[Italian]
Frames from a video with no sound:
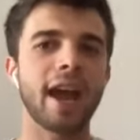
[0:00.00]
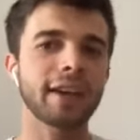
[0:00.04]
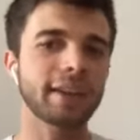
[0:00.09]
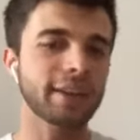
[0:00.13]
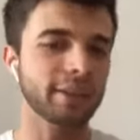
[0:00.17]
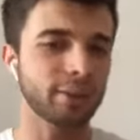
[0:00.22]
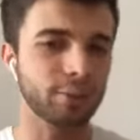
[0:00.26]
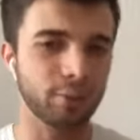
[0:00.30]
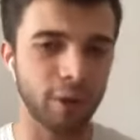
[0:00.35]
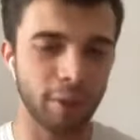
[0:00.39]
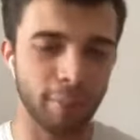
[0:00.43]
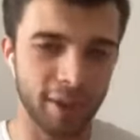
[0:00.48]

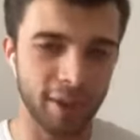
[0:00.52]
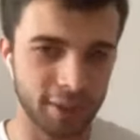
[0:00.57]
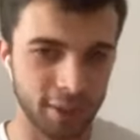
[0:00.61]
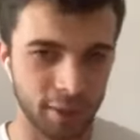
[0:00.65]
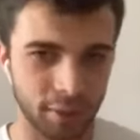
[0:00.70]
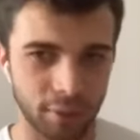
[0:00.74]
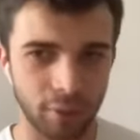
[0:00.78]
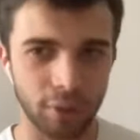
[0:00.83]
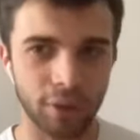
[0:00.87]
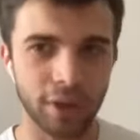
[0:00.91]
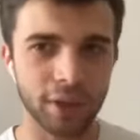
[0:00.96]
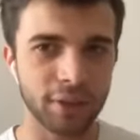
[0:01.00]
anche sulla base
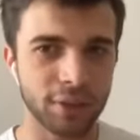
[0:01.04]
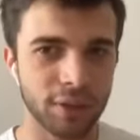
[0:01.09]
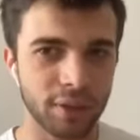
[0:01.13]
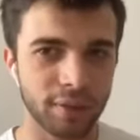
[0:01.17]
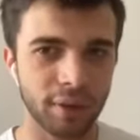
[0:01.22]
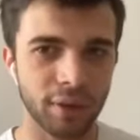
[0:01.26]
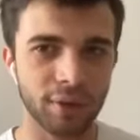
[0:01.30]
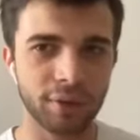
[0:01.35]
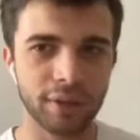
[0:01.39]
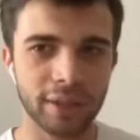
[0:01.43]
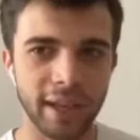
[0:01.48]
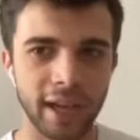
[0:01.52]
di quello che
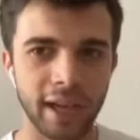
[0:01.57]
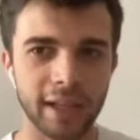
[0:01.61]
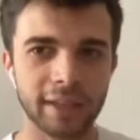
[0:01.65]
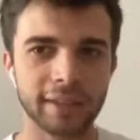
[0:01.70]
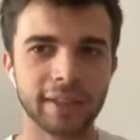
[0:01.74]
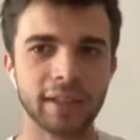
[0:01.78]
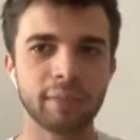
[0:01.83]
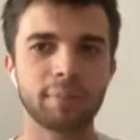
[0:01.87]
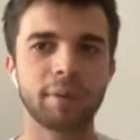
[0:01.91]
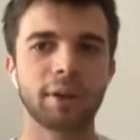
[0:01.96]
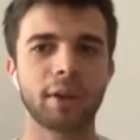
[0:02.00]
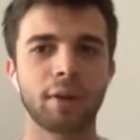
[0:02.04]
dicevano gli
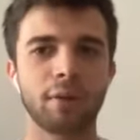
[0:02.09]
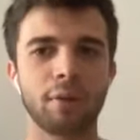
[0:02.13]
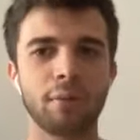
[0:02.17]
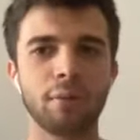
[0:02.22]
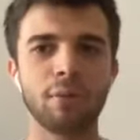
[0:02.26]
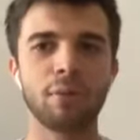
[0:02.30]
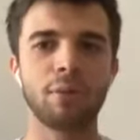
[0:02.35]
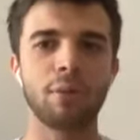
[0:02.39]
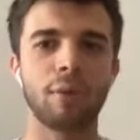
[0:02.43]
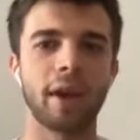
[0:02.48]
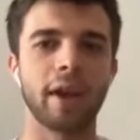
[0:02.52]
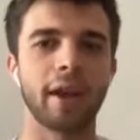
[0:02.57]
altri, perché
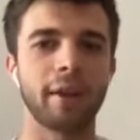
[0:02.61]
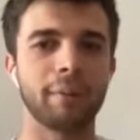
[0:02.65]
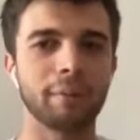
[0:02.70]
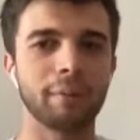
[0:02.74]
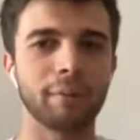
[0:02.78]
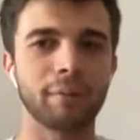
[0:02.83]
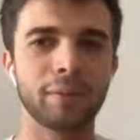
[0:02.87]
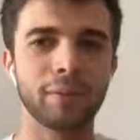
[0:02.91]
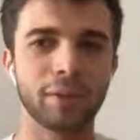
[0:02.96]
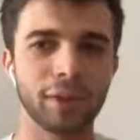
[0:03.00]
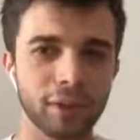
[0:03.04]
comunque